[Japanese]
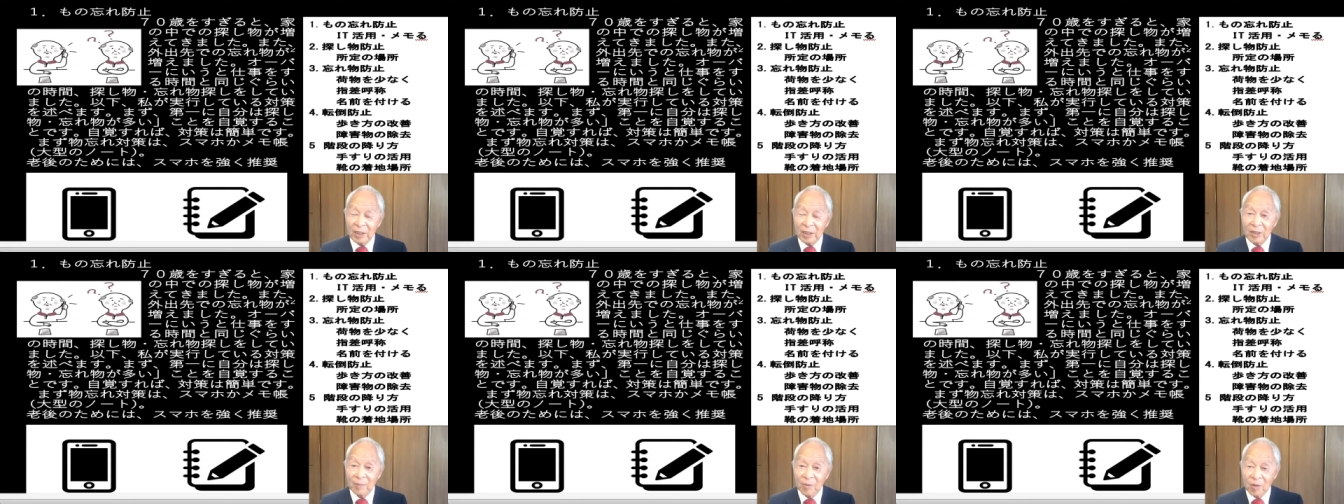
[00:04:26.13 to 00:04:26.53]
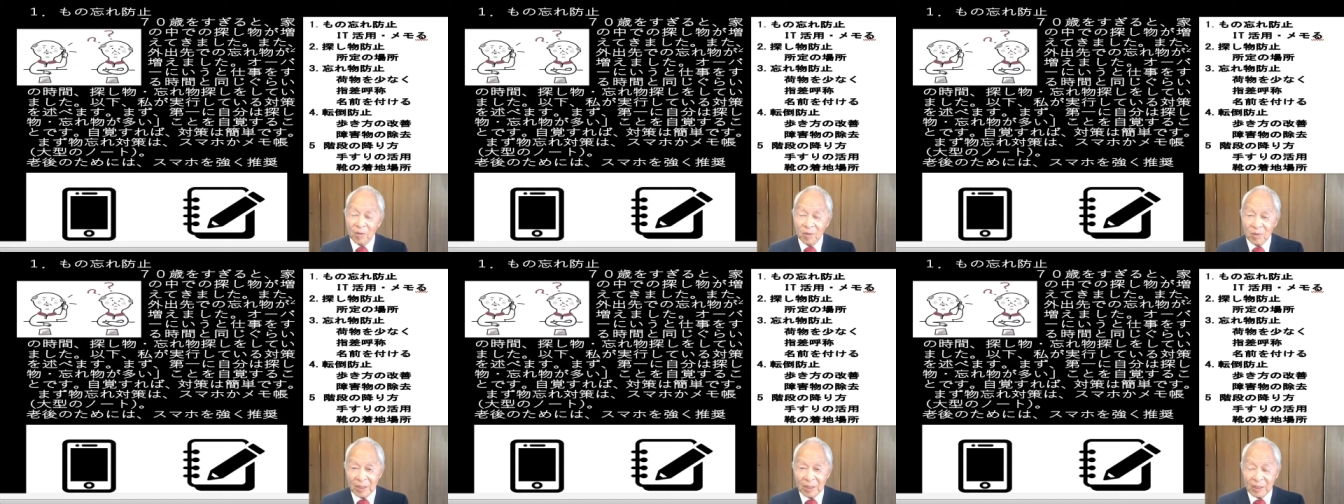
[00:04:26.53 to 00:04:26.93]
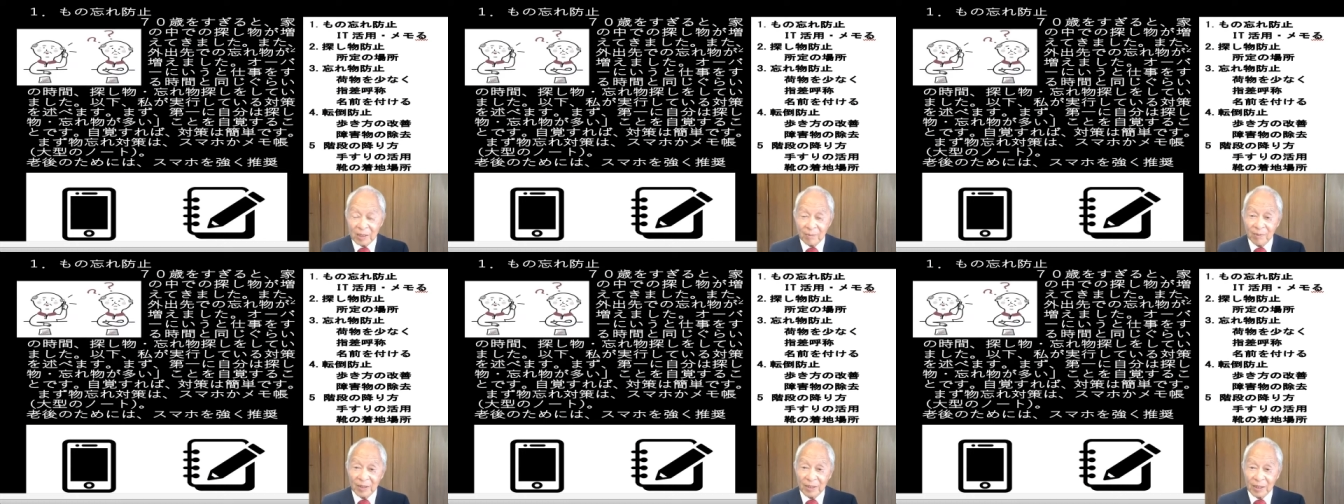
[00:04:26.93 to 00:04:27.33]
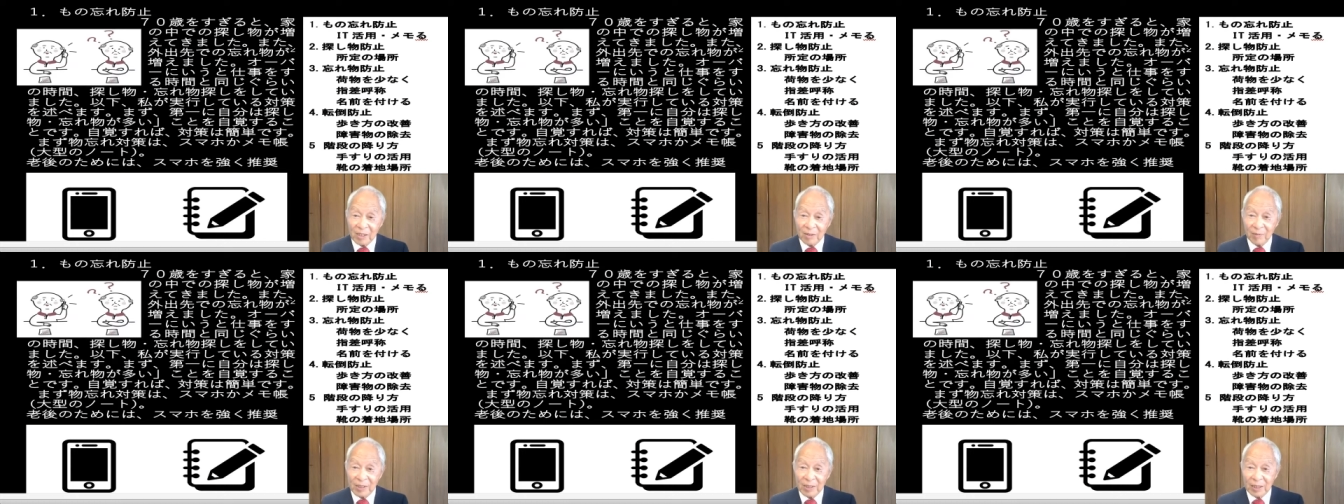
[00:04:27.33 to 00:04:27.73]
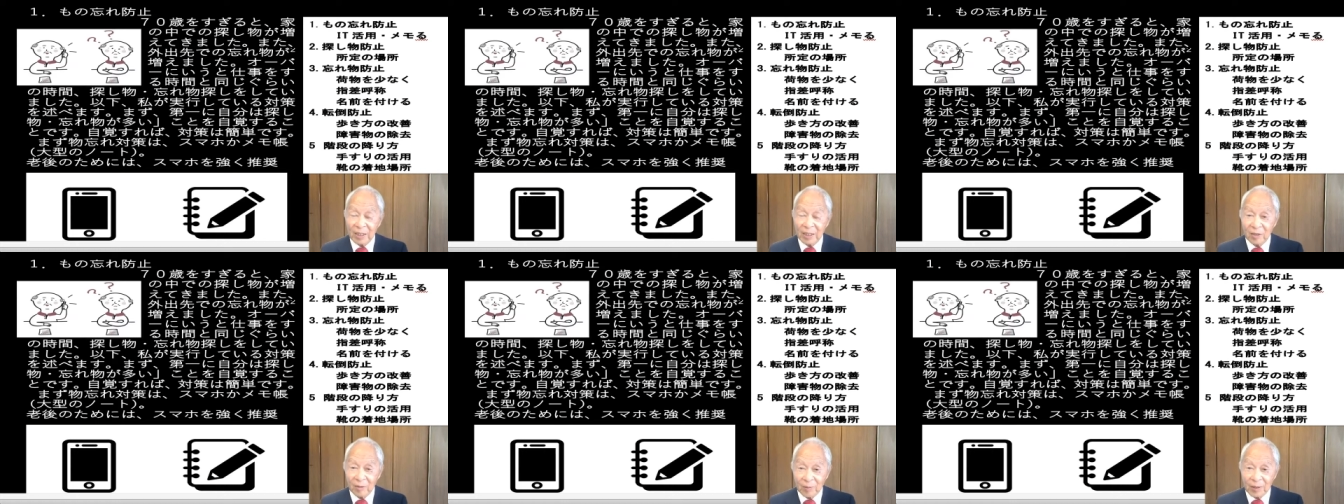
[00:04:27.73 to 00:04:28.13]
後でも説明いたします
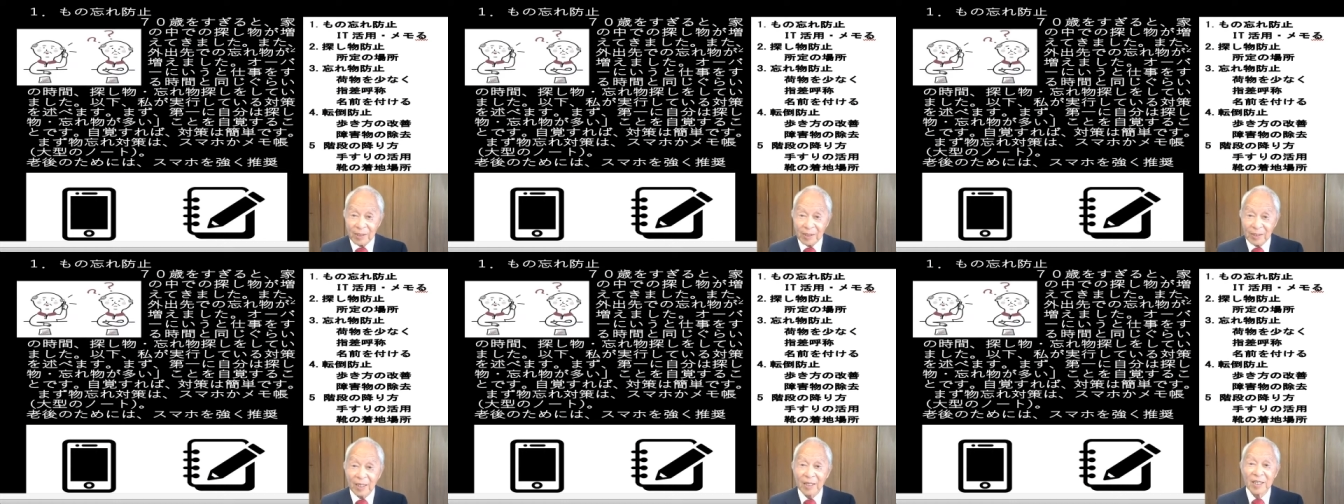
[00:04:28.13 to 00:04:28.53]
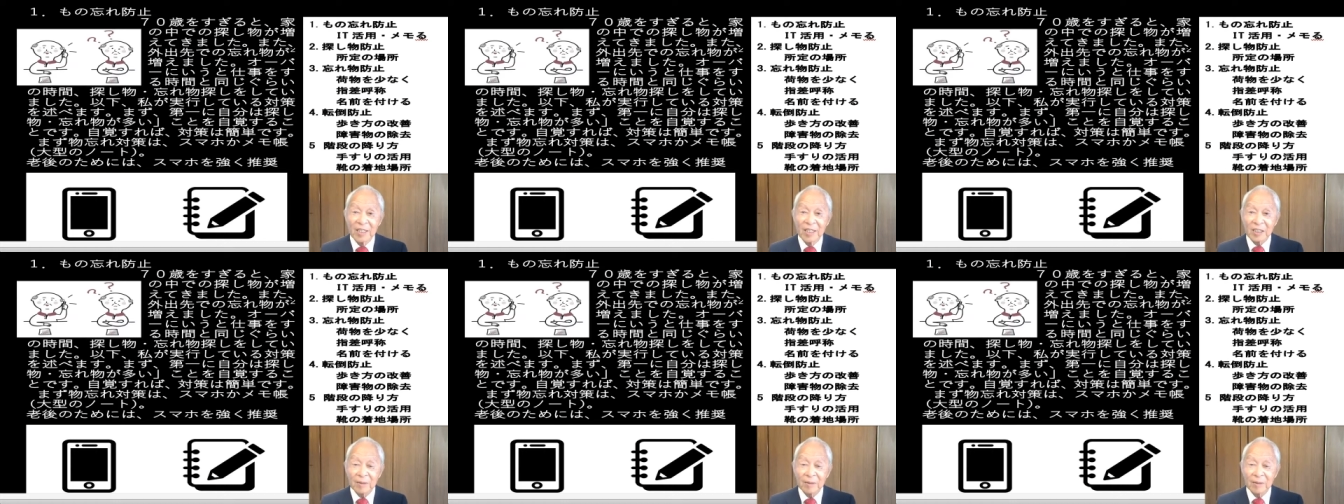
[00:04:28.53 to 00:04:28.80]
けれどもですね、